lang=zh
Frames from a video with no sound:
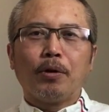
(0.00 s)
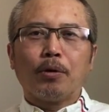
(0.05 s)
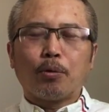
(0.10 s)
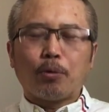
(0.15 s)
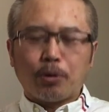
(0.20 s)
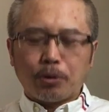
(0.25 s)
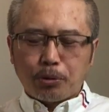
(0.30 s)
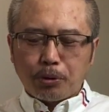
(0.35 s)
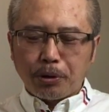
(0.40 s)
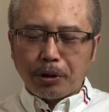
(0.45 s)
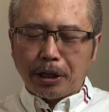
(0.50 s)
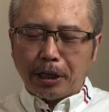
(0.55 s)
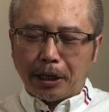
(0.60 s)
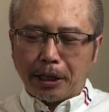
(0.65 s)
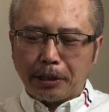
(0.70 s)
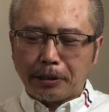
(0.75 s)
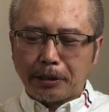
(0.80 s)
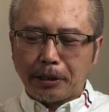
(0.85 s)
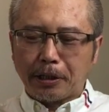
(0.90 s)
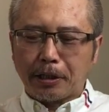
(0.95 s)
过去
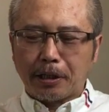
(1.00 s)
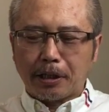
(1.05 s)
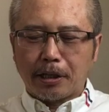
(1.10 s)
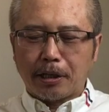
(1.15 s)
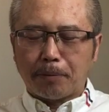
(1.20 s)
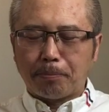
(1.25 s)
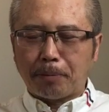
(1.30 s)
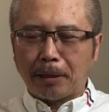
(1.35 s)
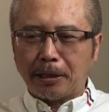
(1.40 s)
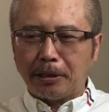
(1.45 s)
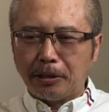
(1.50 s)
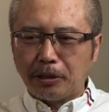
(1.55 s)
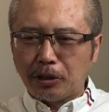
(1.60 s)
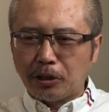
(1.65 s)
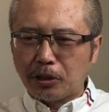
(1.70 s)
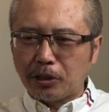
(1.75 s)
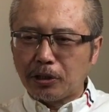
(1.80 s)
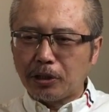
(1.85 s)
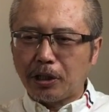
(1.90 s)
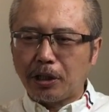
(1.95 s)
呢，这个彭
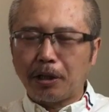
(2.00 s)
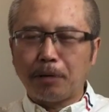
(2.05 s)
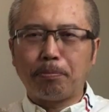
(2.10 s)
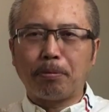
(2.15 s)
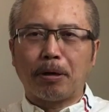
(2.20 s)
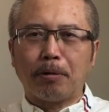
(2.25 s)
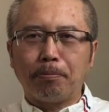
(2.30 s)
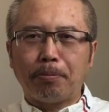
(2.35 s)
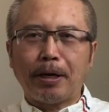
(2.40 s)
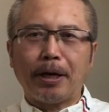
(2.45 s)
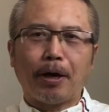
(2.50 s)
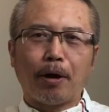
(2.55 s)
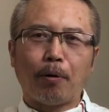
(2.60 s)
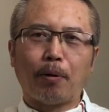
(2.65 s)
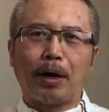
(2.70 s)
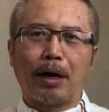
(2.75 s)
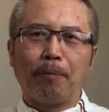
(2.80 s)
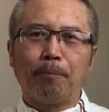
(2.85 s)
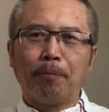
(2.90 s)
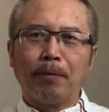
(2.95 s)
斯和蓬佩奥
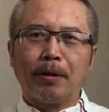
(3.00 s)
啊，